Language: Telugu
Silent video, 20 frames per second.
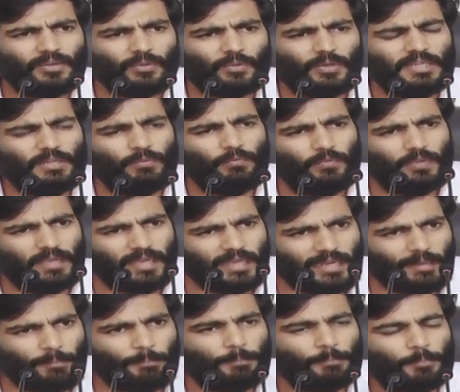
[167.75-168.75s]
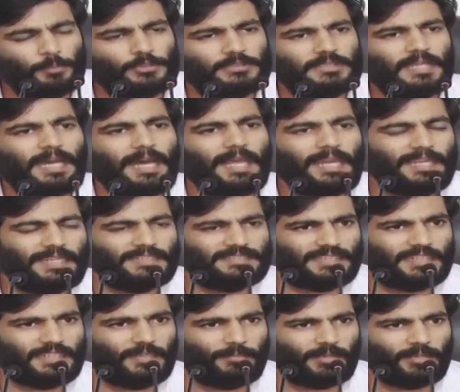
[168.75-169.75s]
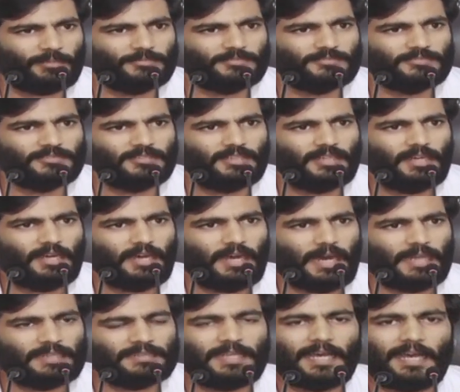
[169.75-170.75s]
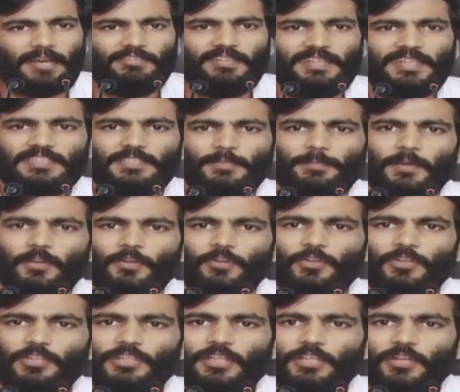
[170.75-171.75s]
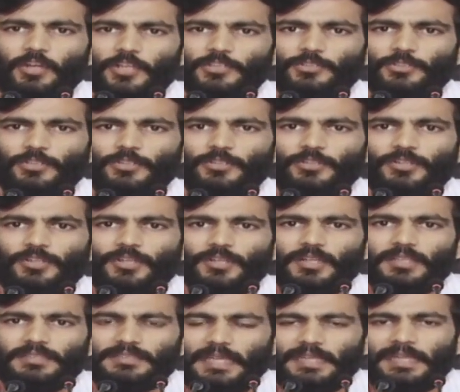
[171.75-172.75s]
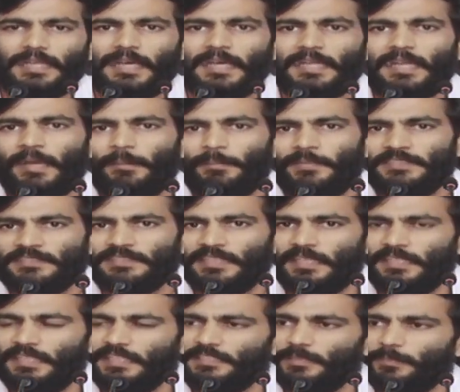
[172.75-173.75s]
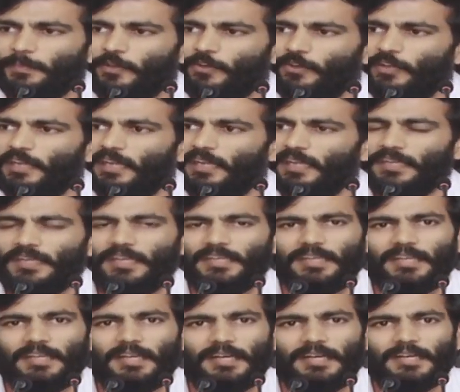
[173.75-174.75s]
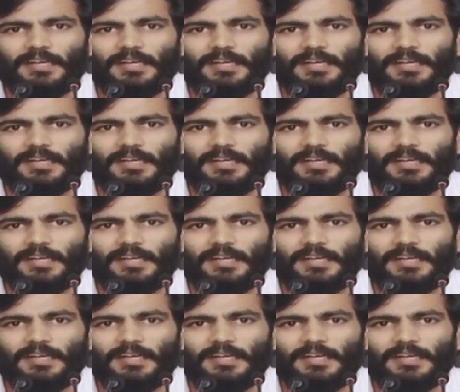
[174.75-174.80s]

కొన్ని వేల పుస్తకాలు వేయచ్చన్నా మనము అంత అవినీతి పరుడు ఈరోజు తనకన్నా మించిన నీతిపరుడు లేడనట